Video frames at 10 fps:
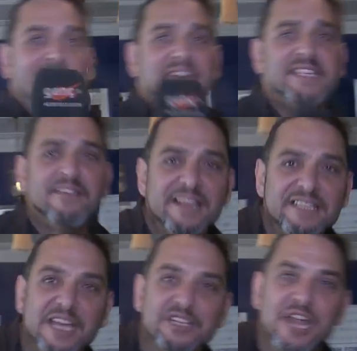Evet sevgili
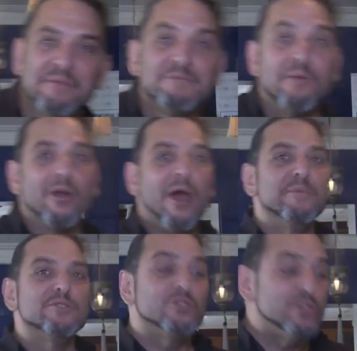izleyicilerimiz
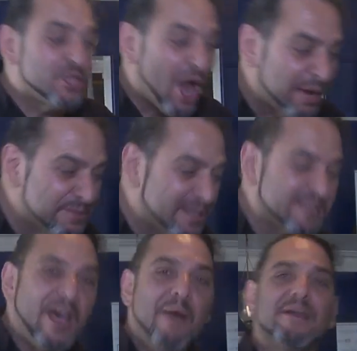programımız o çağrımızda
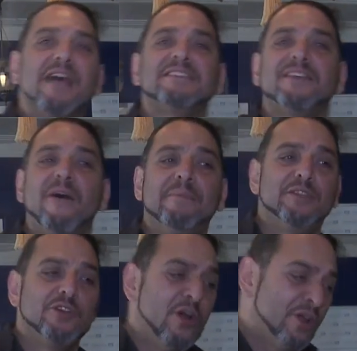tam gaz devam
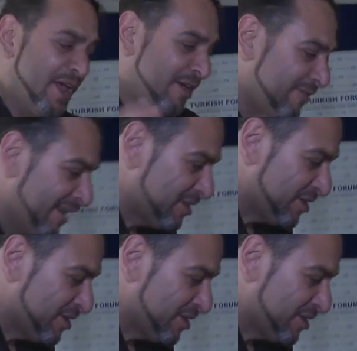ediyor ve